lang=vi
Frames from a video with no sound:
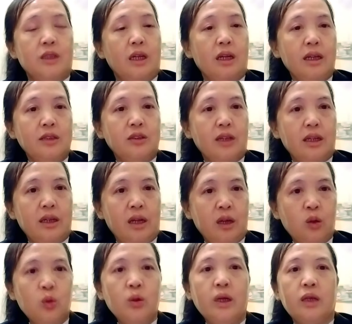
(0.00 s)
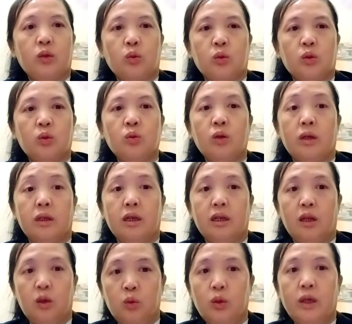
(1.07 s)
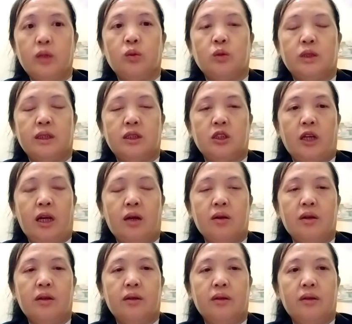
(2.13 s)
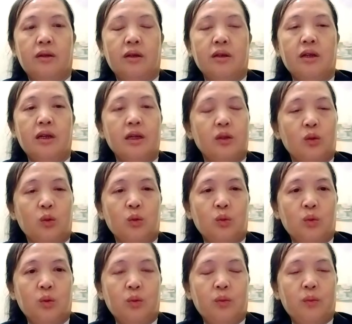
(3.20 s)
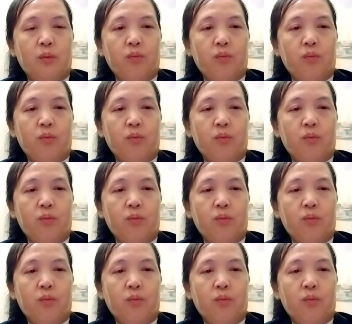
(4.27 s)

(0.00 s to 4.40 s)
chỉ này chỉ là lu này tụ tu là yuan lu này tụ chỉ chéo là yuan này tụ